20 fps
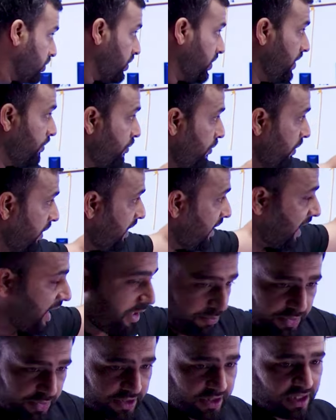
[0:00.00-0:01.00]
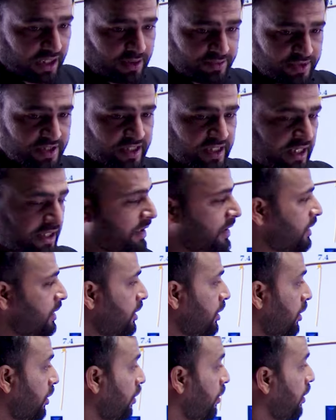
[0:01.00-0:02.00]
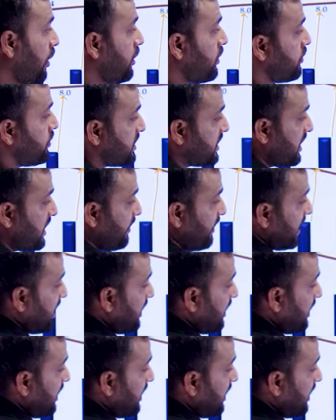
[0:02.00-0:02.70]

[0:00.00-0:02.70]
3.9 पे धड़ाम से आए और उसके बाद